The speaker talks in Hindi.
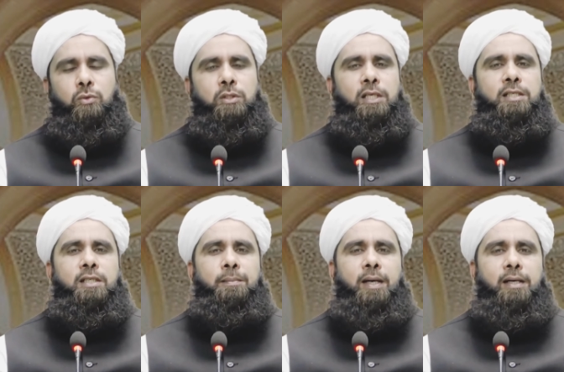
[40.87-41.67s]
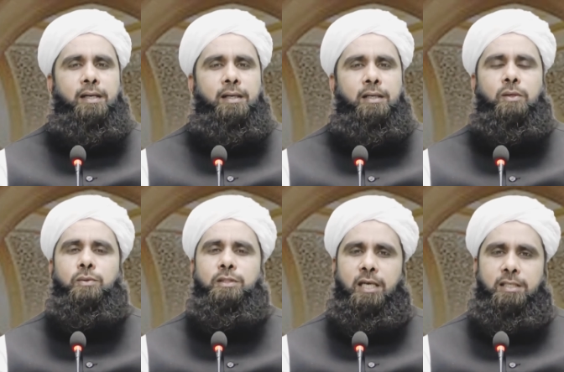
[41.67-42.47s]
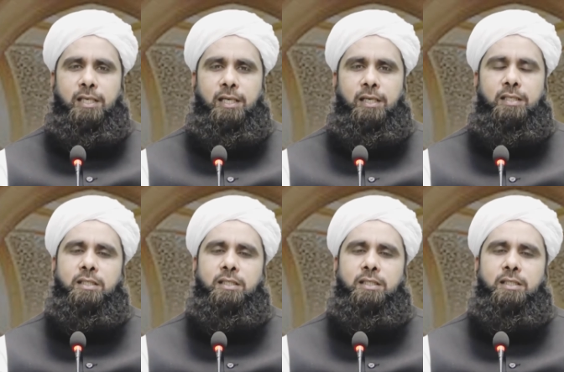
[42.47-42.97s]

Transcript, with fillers: उसे इस्तेमाल करने की गुंजाइश है